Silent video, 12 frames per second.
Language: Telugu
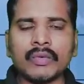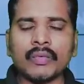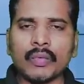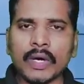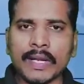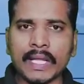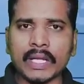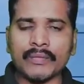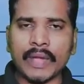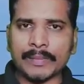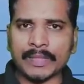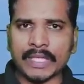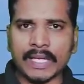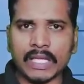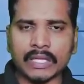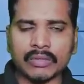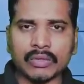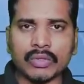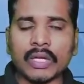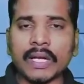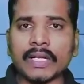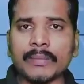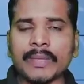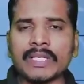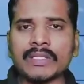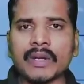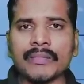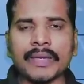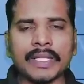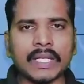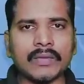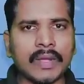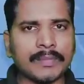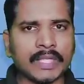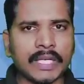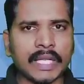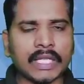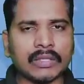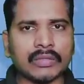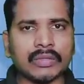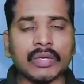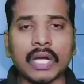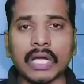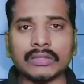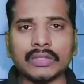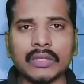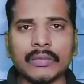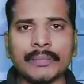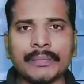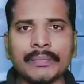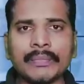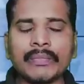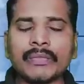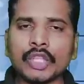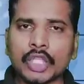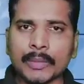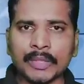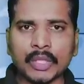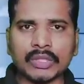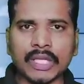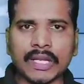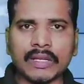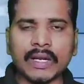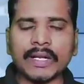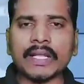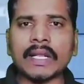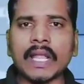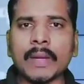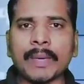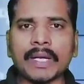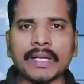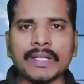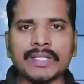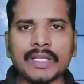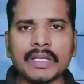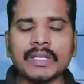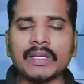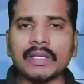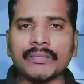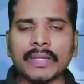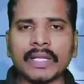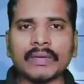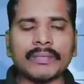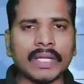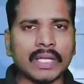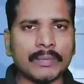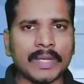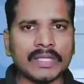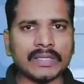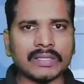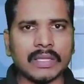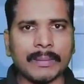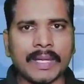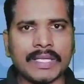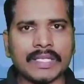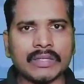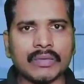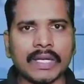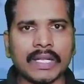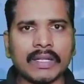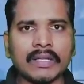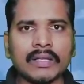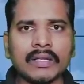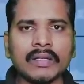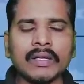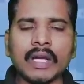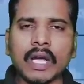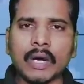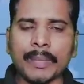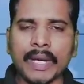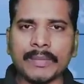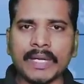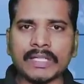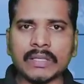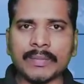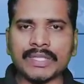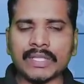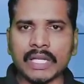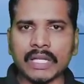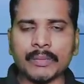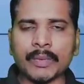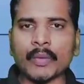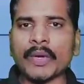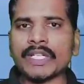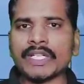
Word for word: వారి యొక్క వెబ్సైట్ ఏదైతే ఉందో అంటే మినిస్టర్ ఆఫ్ ఇంటీరియర్ వెబ్సైట్ ఏదైతే ఉందో అందులో తొమ్మిదో తారీఖు అంటే రేపటి నుంచి ఈ ఫింగర్ ప్రింట్స్కి సంబంధించినటువంటి అపాయింట్మెంట్ సంబంధించిన లింక్ ప్రొవైడ్